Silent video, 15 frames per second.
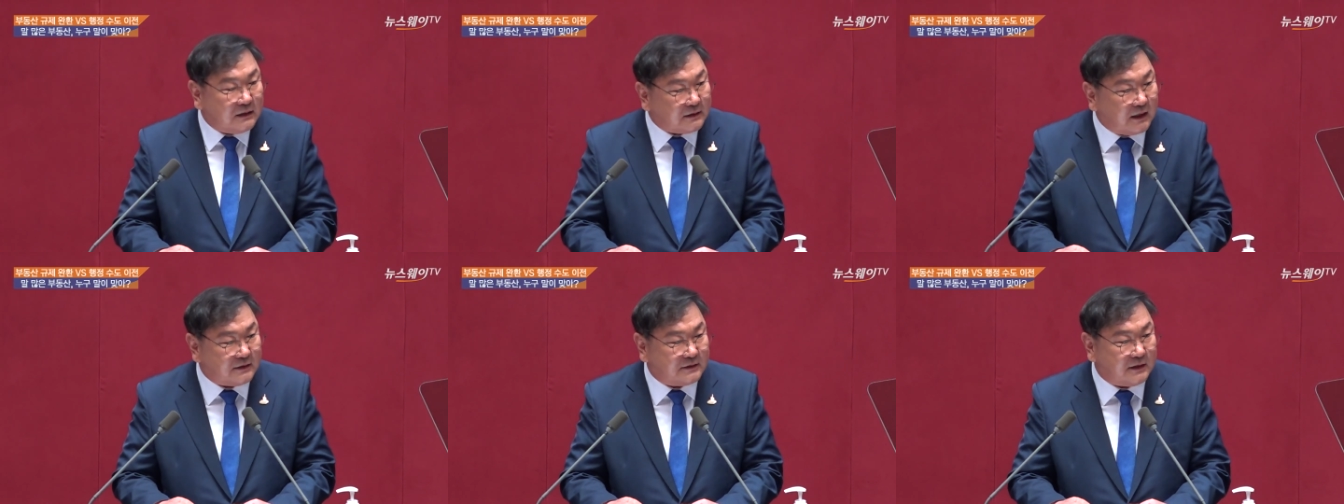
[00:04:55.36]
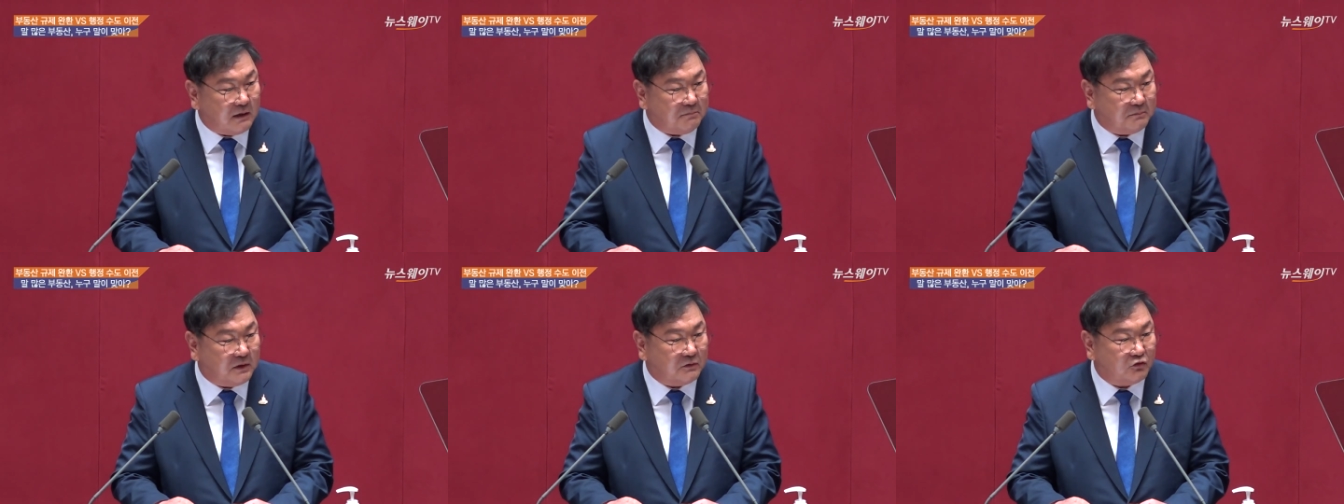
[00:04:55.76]
다시
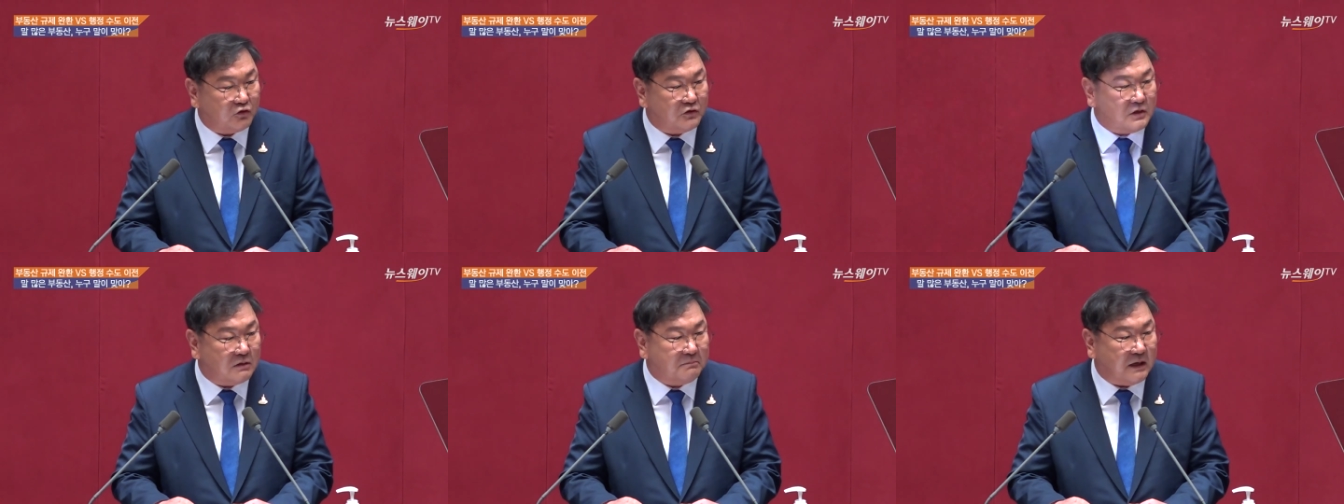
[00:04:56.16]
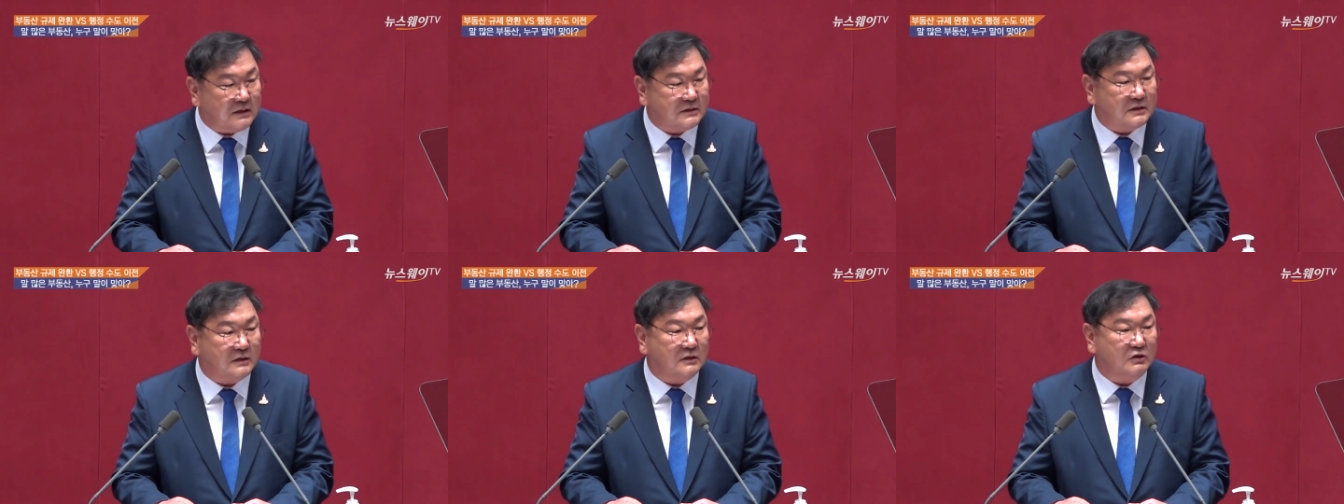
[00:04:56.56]
한번 균형
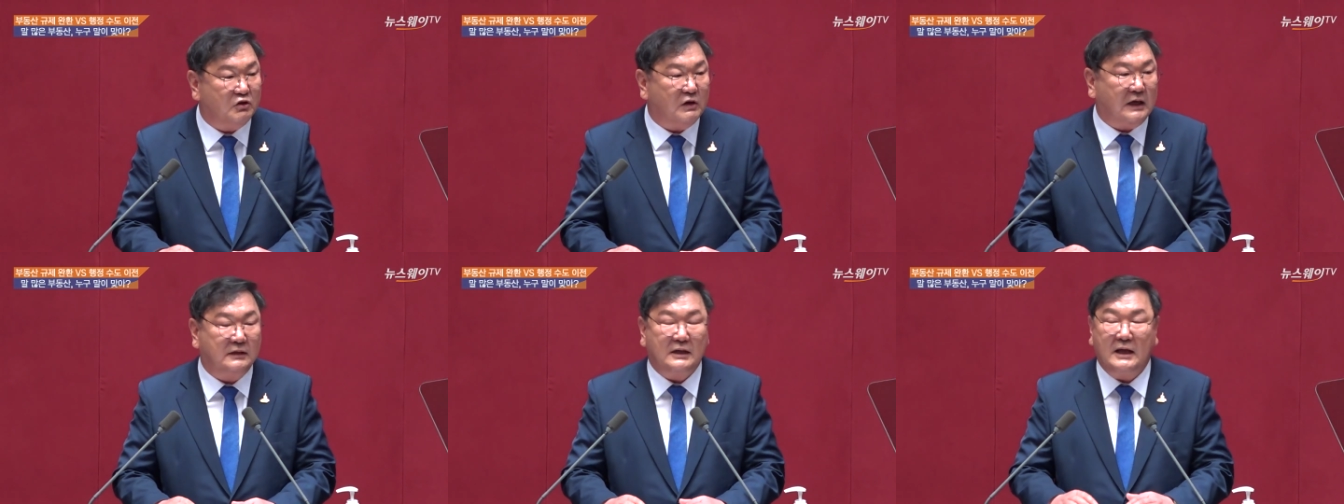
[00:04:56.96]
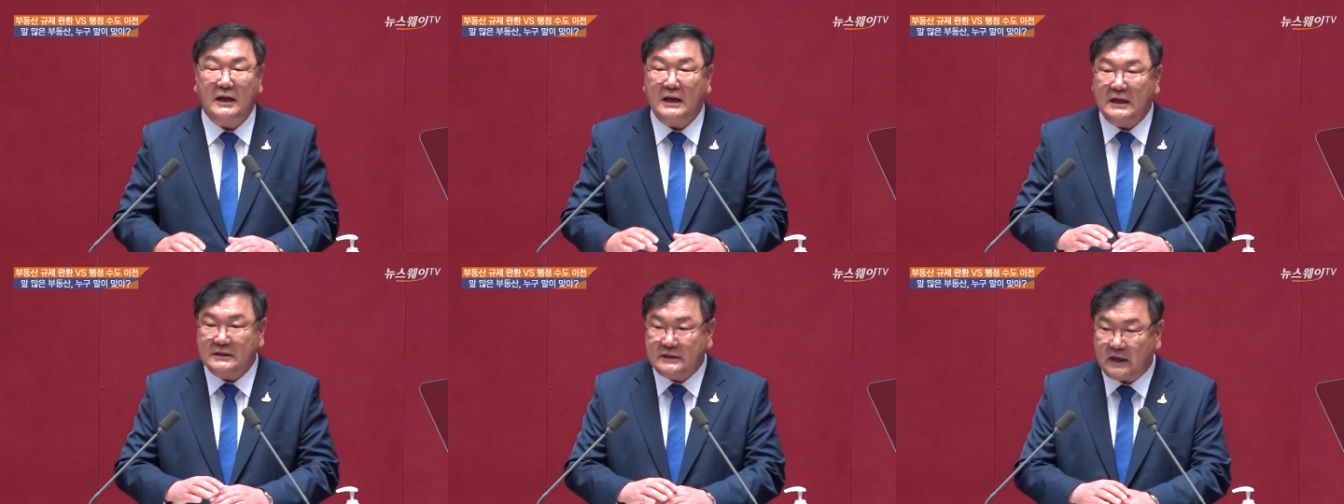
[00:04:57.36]
발전을 위한
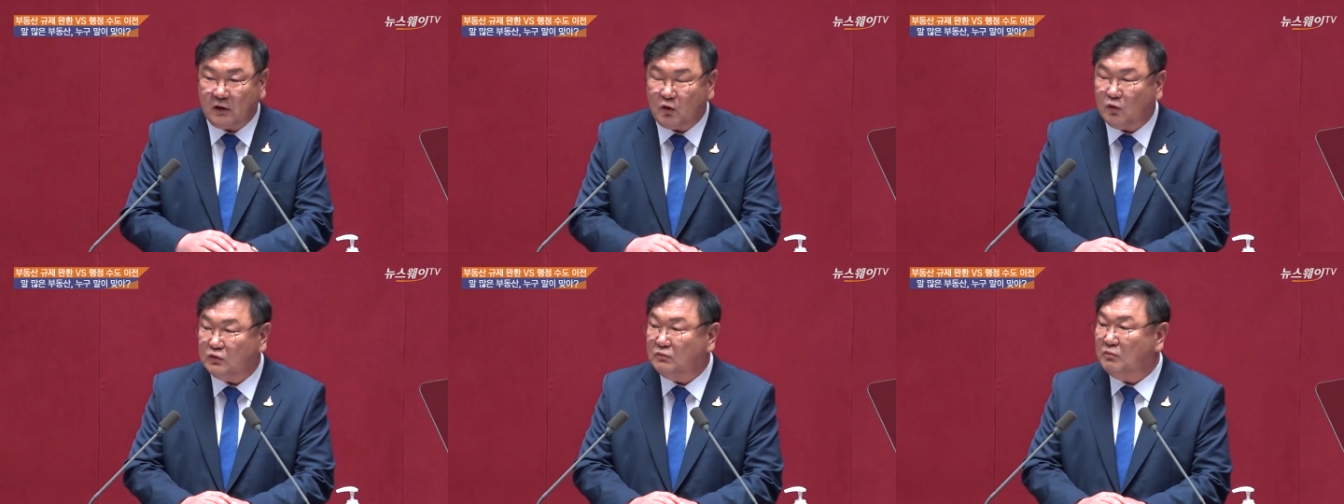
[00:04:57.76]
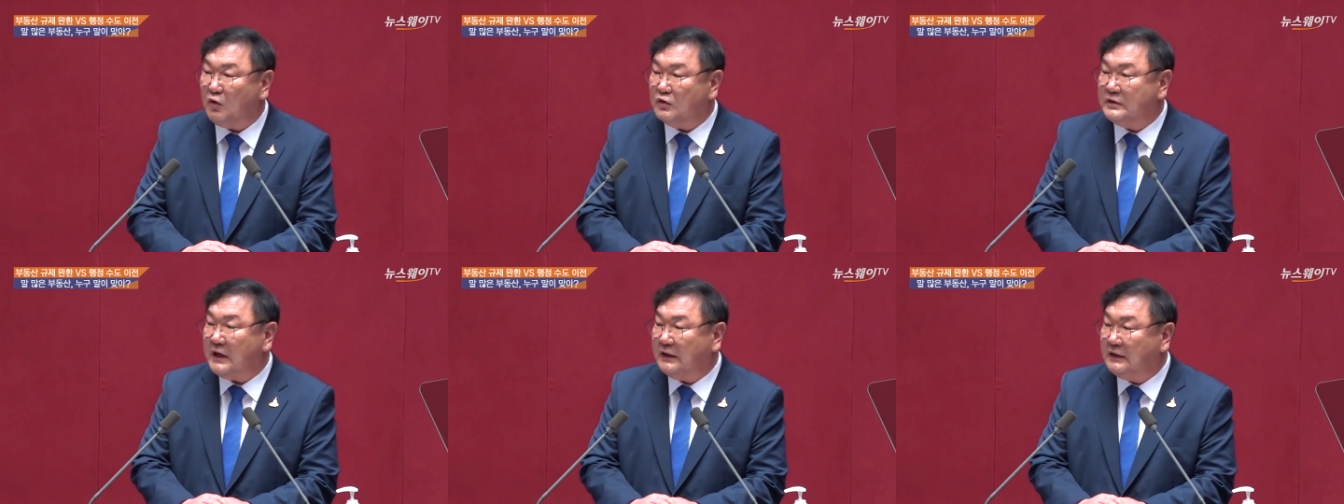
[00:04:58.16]
새로운
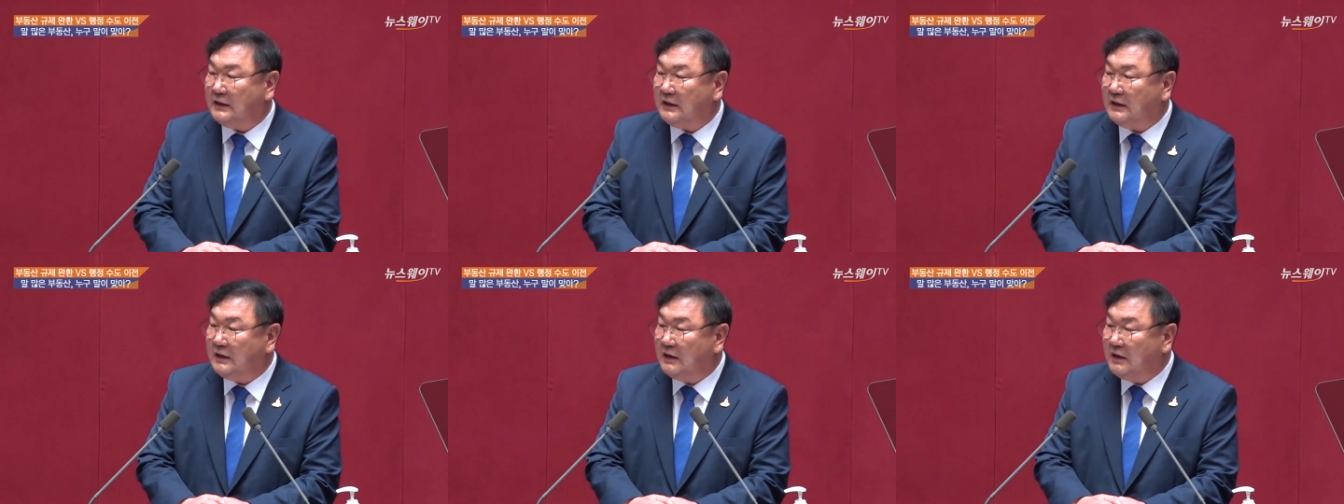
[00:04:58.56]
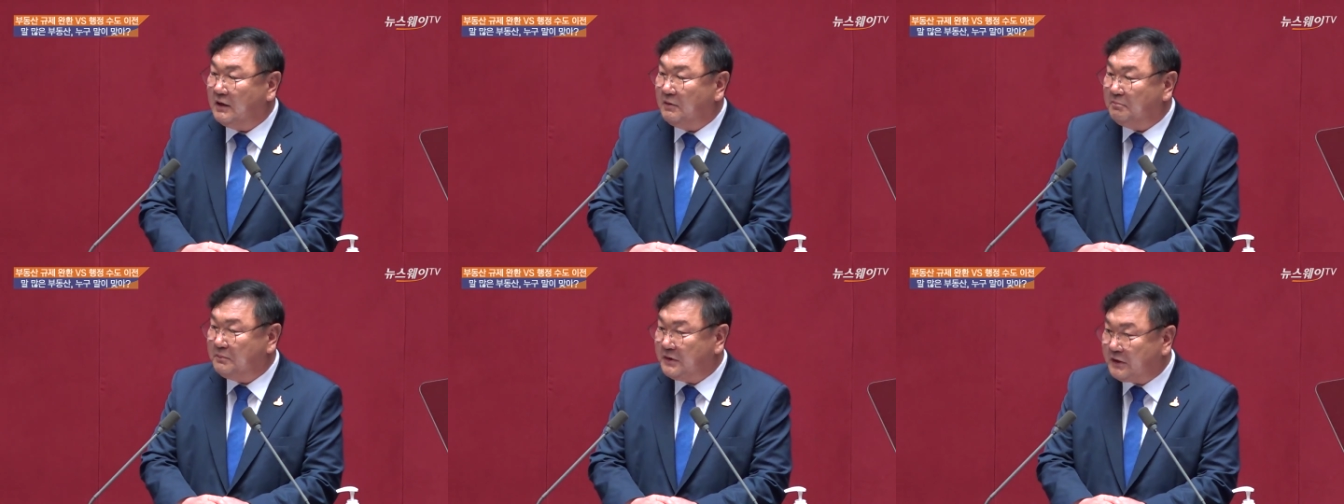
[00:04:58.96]

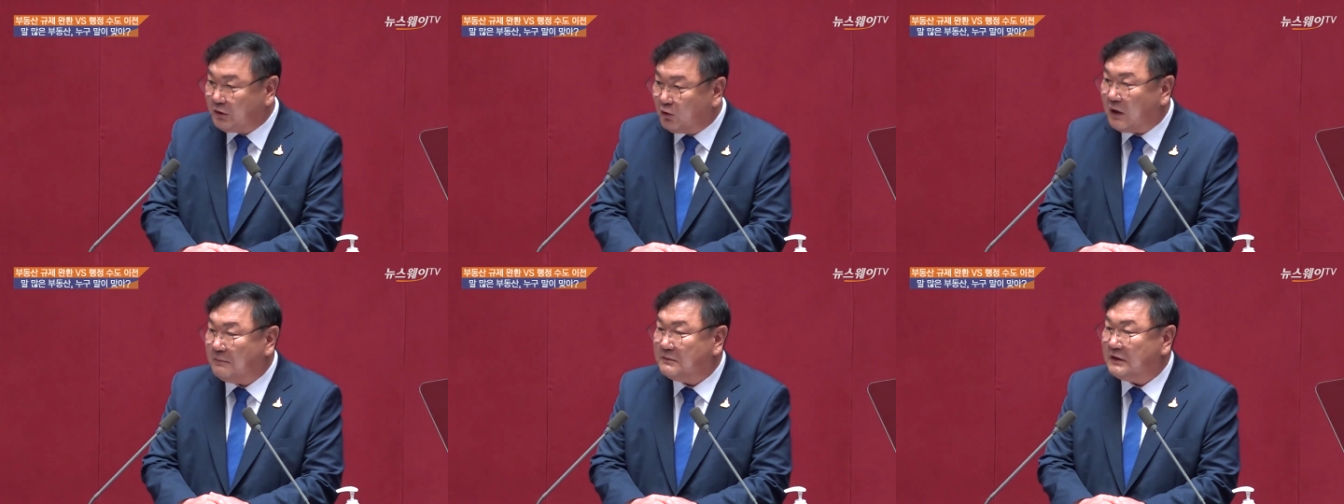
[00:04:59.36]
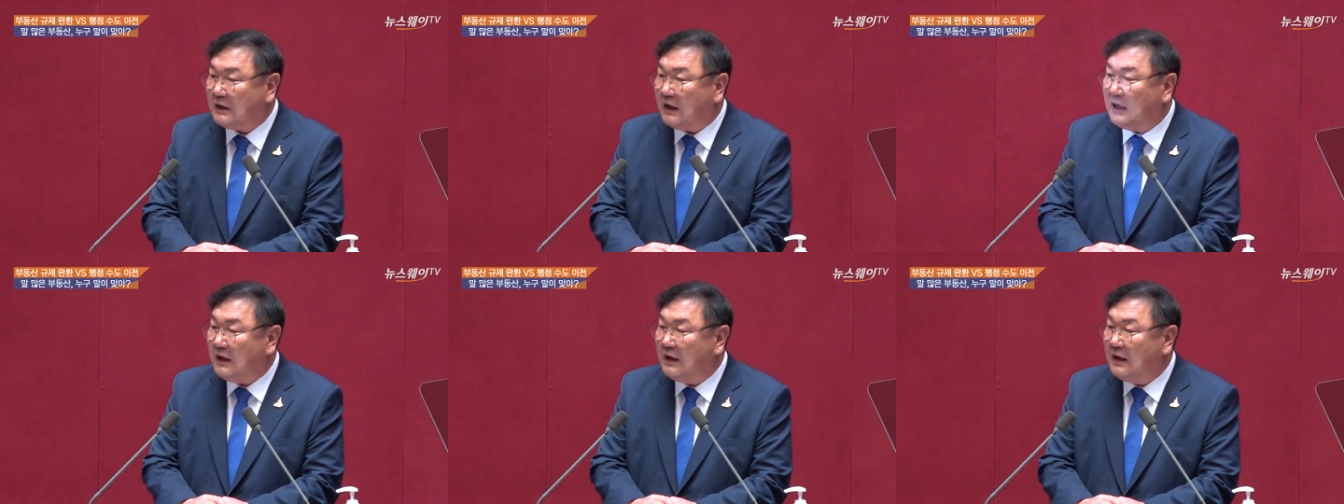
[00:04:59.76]
모색이 필요합니다.